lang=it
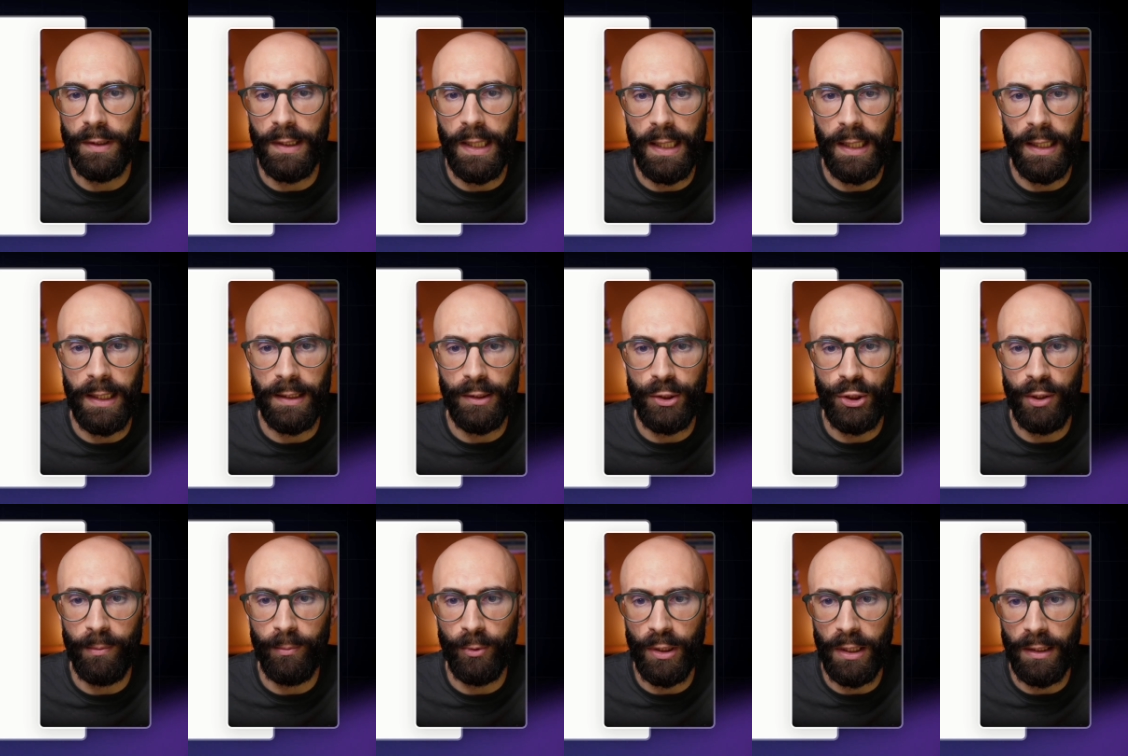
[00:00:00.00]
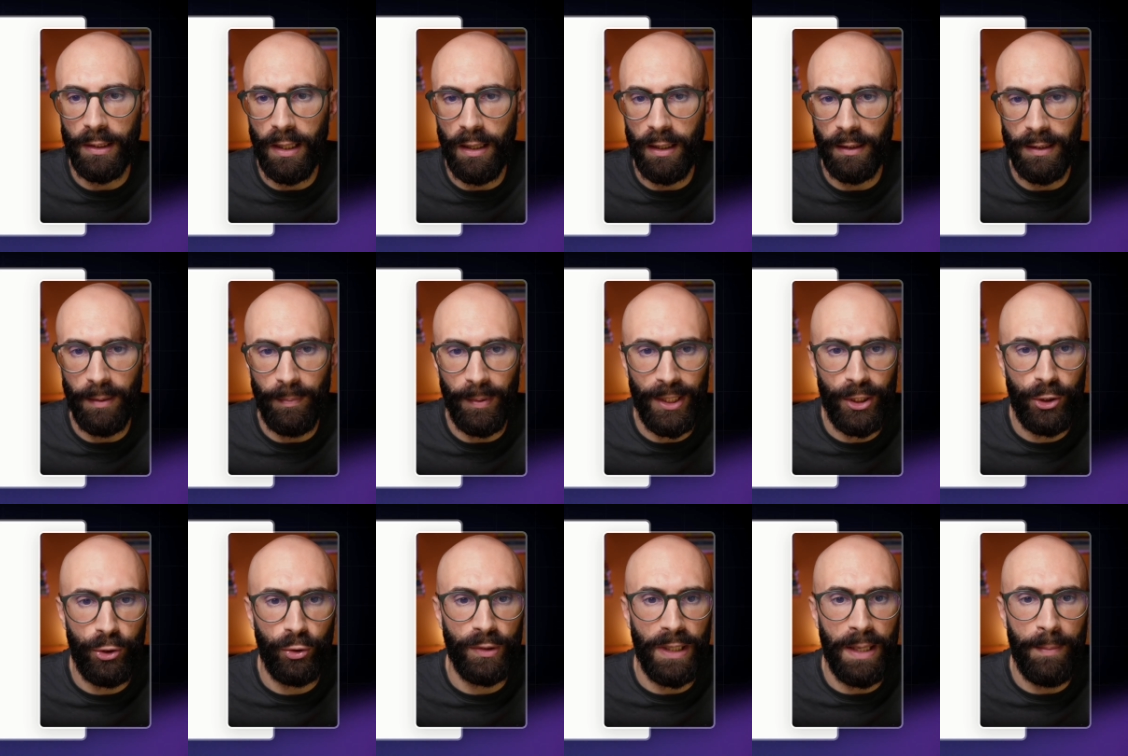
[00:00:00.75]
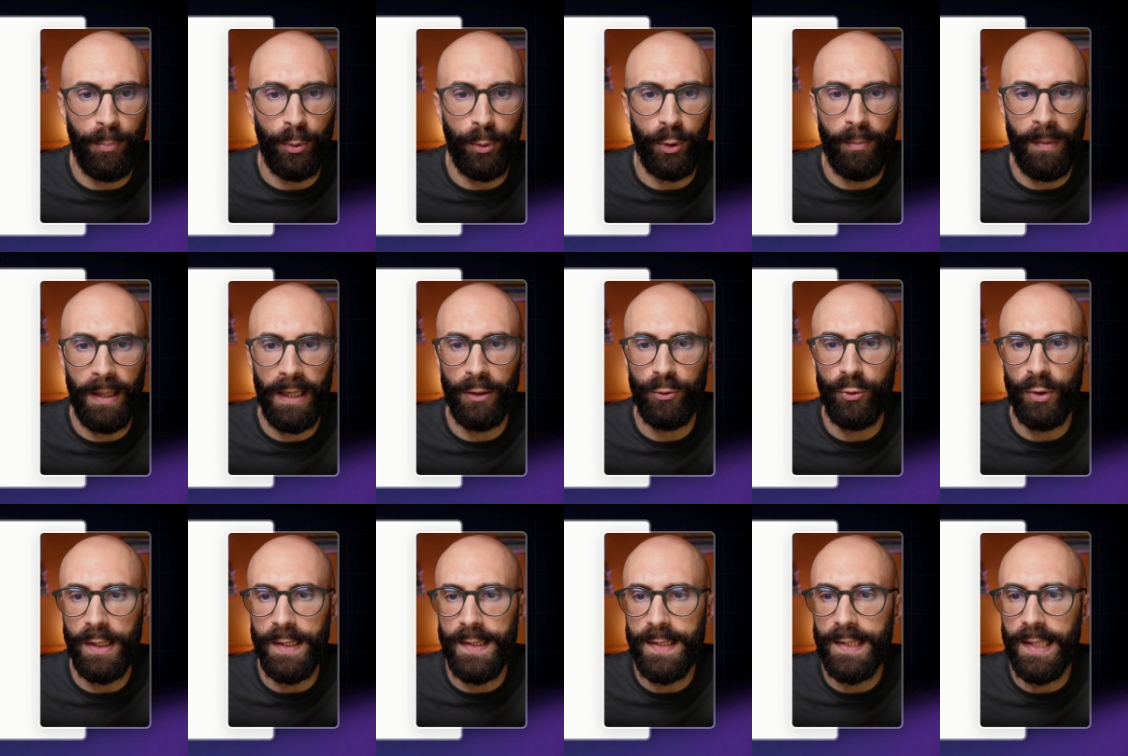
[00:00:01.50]
da, diciamo, da, da, da, parecchio tempo ormai la
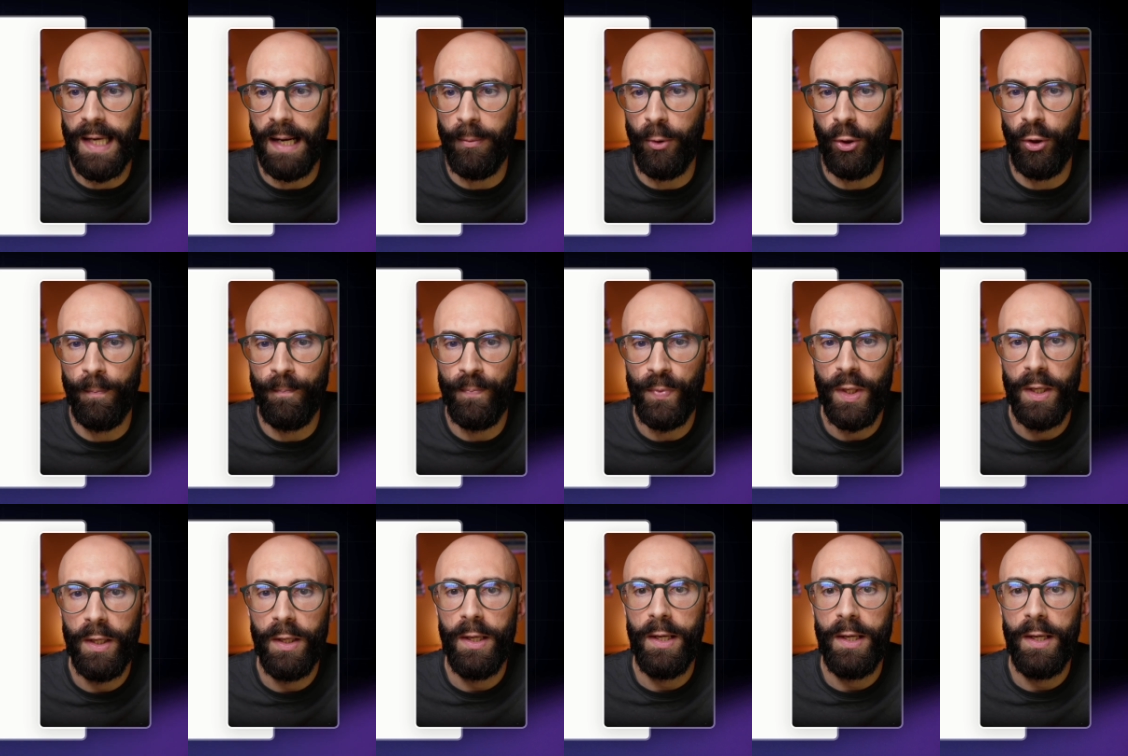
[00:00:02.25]
utilizziamo,